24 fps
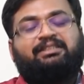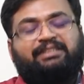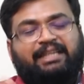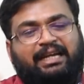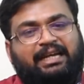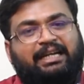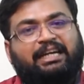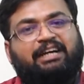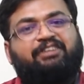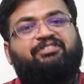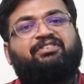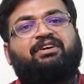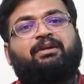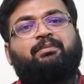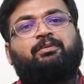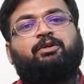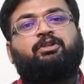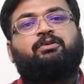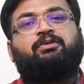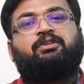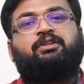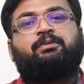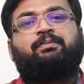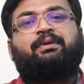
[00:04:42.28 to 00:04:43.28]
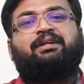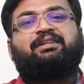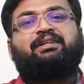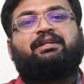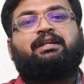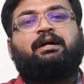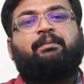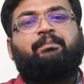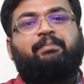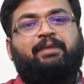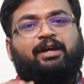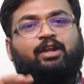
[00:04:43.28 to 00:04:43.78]
செகண்ட் ஹாஃப் வரும்போது வந்து
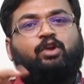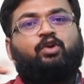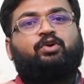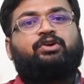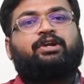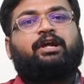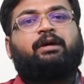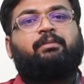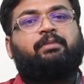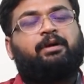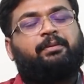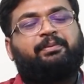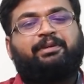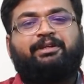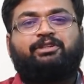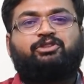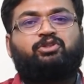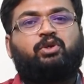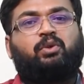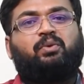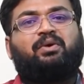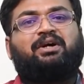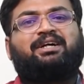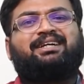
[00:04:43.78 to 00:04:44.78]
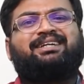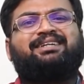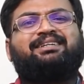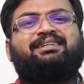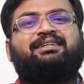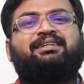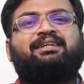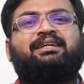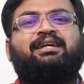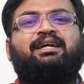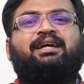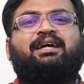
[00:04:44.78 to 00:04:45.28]
பார்த்திங்கன்னா மெலோ ட்ராமா அப்படின்னு சொல்லுவாங்க
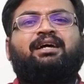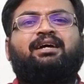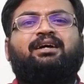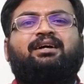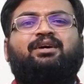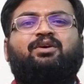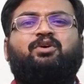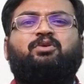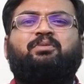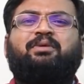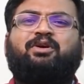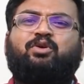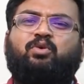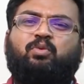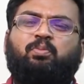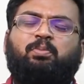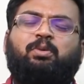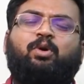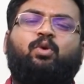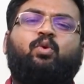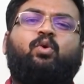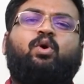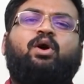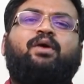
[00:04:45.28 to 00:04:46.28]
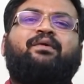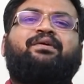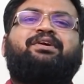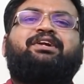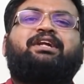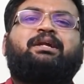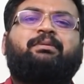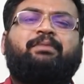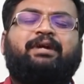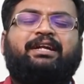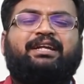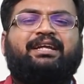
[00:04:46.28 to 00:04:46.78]
ஒரு மாதிரி ரொம்ப ஓவர்
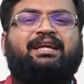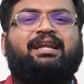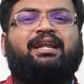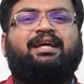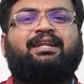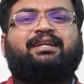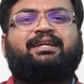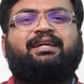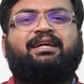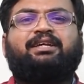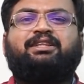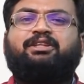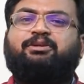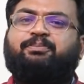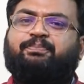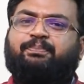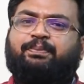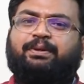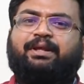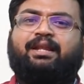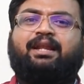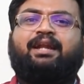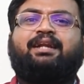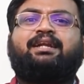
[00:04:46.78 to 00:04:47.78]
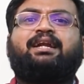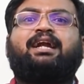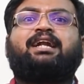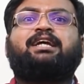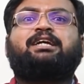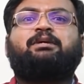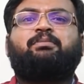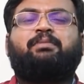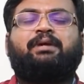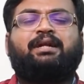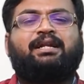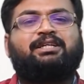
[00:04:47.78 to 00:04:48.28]
ட்ராமாட்டிக்கலாக இருக்கு இது இப்படிலாம்
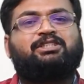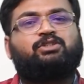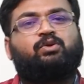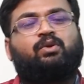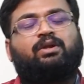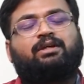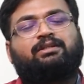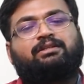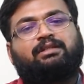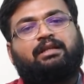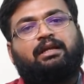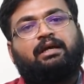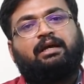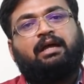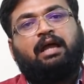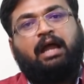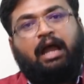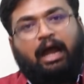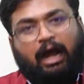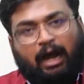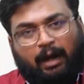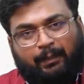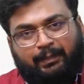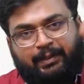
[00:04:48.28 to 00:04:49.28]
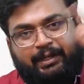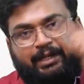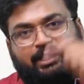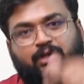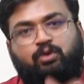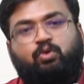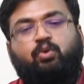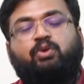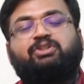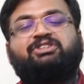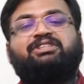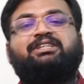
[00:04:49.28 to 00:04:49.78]
நடக்குமா நிஜ உலகத்தில் அப்படின்னு
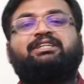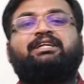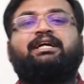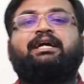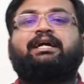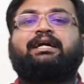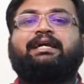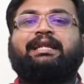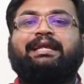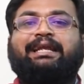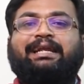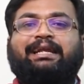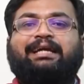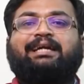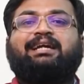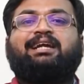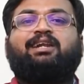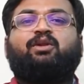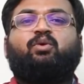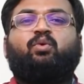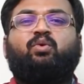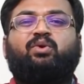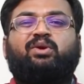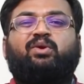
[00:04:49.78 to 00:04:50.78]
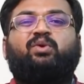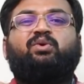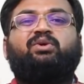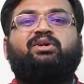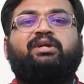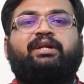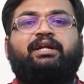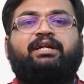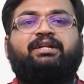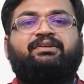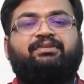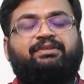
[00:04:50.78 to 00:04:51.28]
கொஷின் கேட்குற இடங்கள் ஒரு
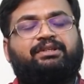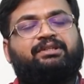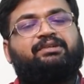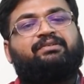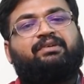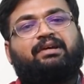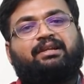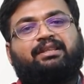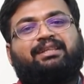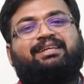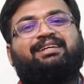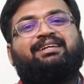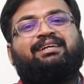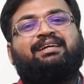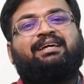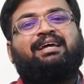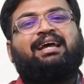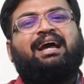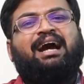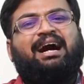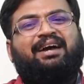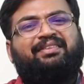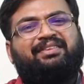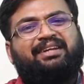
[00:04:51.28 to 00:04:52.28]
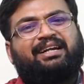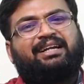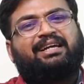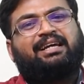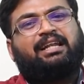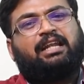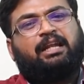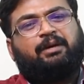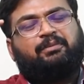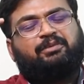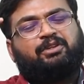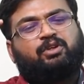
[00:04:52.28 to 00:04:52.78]
ஒன்று ரெண்டு வந்து வருது அந்த
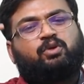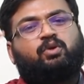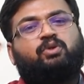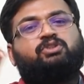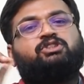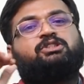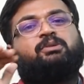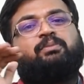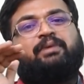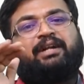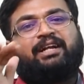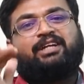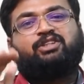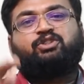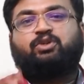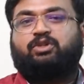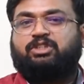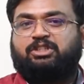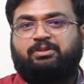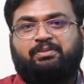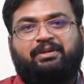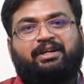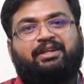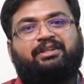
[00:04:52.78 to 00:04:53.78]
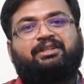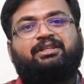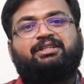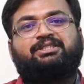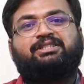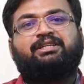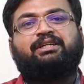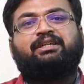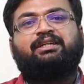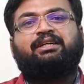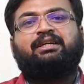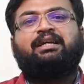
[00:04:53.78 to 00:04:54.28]
இடங்கள்லாம் வந்து கொஞ்சம் மண்டை சுரிஞ்ச மாதிரி
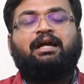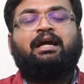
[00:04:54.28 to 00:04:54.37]
இருந்துச்சு